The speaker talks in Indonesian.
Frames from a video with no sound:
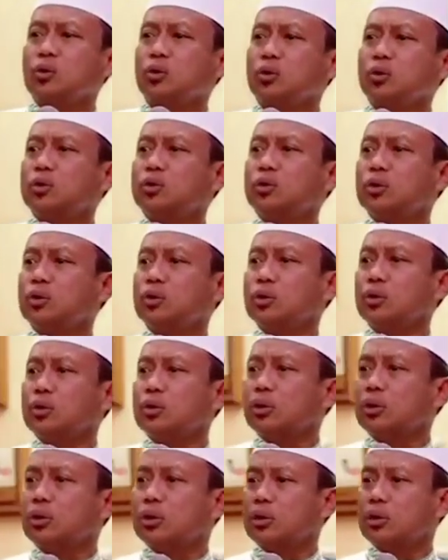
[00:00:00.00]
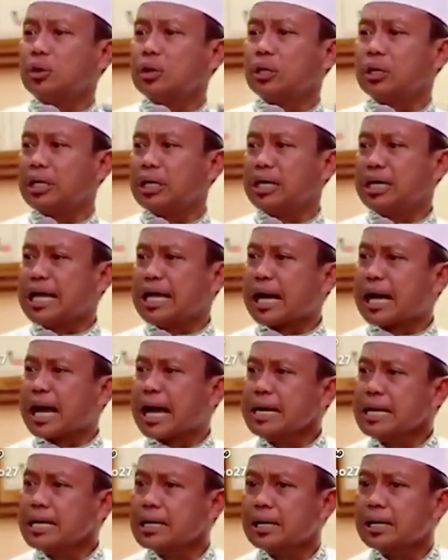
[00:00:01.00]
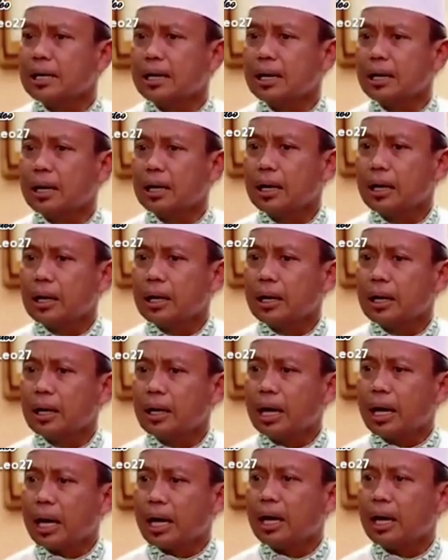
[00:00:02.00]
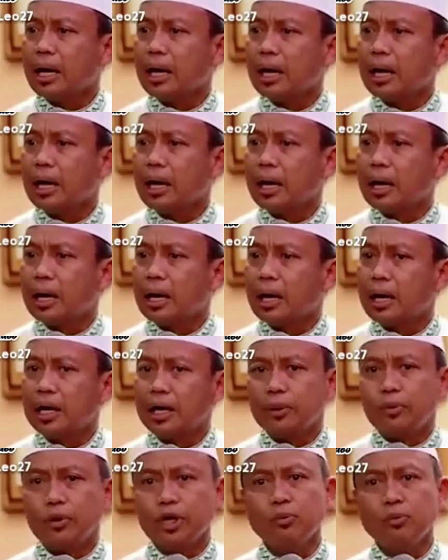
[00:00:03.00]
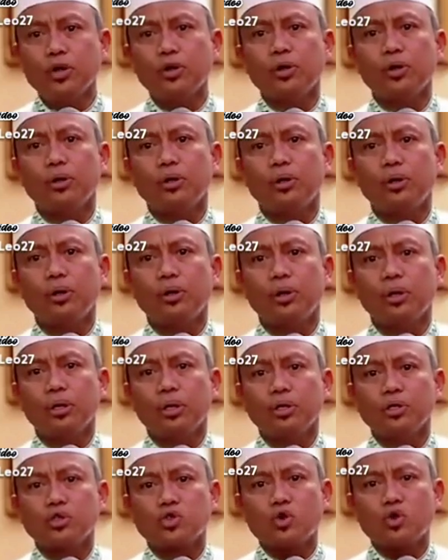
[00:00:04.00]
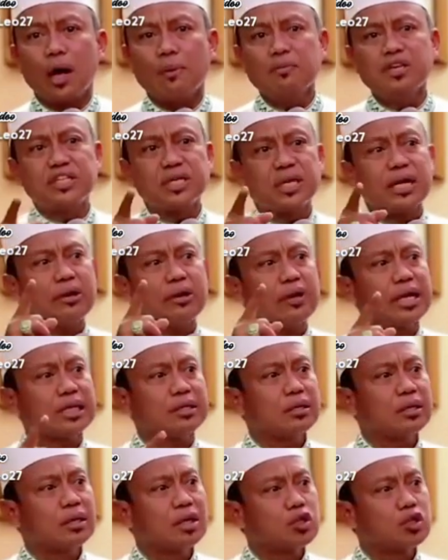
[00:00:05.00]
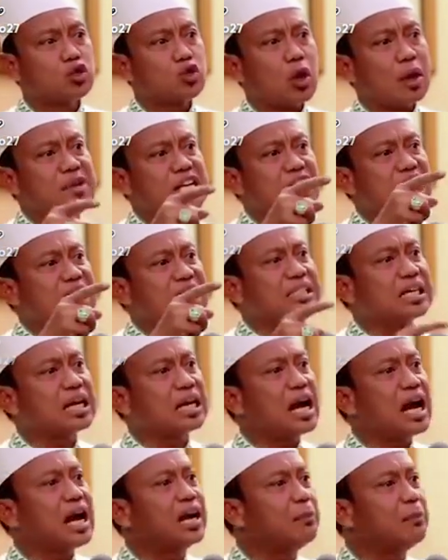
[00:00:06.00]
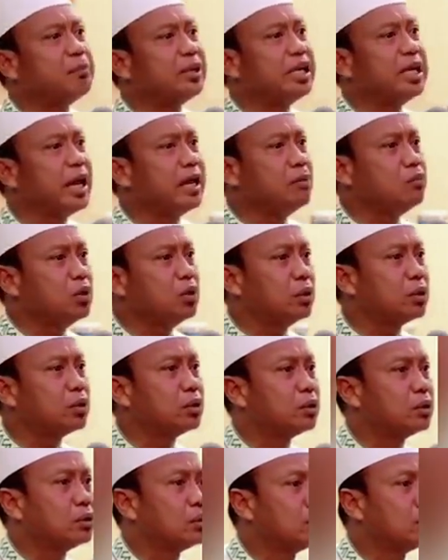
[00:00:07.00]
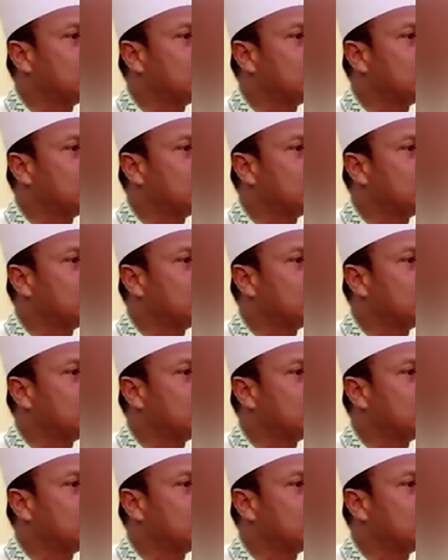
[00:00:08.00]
gubernurku iya kan Ah ibu-ibu suami cerewet suami kasar ada pilihan bu